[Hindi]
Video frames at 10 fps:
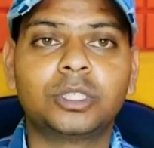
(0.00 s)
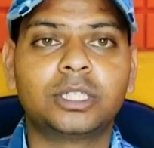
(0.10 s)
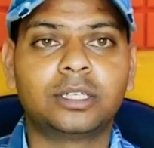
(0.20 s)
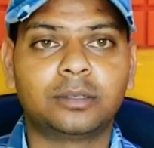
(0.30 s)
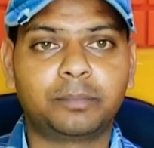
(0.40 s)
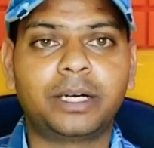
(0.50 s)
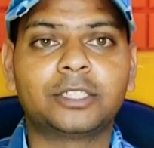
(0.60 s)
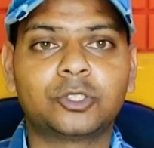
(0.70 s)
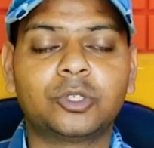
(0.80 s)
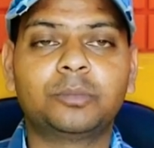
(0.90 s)

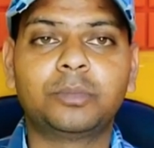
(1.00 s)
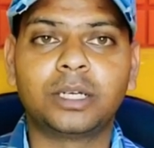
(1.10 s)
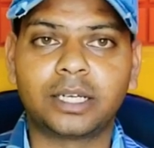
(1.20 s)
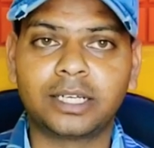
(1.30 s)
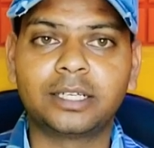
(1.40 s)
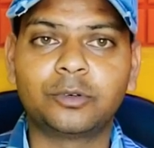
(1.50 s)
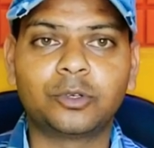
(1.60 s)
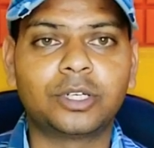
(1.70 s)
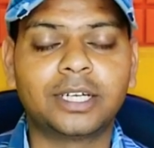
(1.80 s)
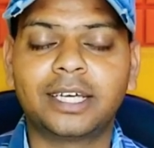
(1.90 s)
पांच रिंग
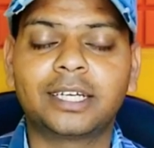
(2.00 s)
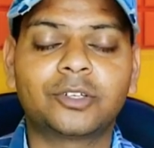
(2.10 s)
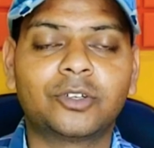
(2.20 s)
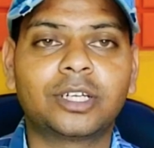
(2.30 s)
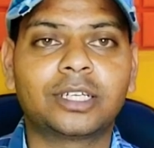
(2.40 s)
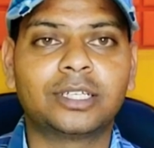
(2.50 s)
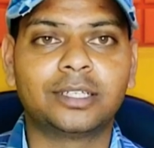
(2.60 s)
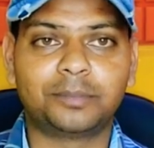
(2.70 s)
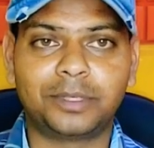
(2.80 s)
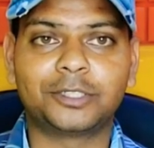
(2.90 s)
उन्होंने डायरेक्ट ऑर्डर की
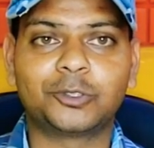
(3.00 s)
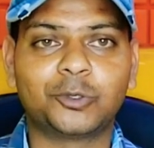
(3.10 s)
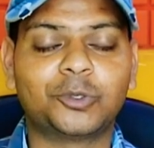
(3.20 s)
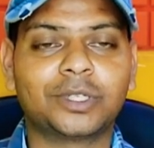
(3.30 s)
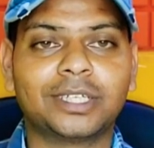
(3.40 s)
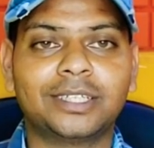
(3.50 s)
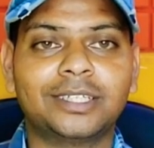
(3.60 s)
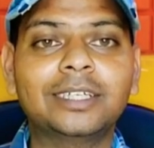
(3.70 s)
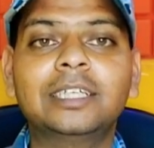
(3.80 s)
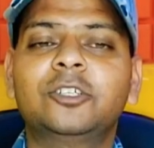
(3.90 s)
हैं पांच लोगों के लिए
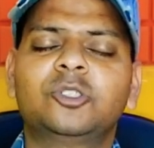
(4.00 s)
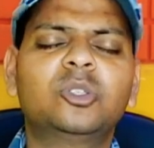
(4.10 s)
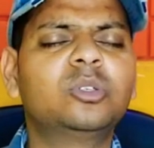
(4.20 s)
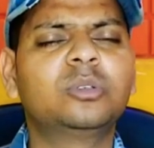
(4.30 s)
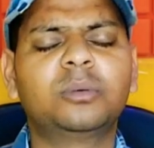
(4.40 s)
तो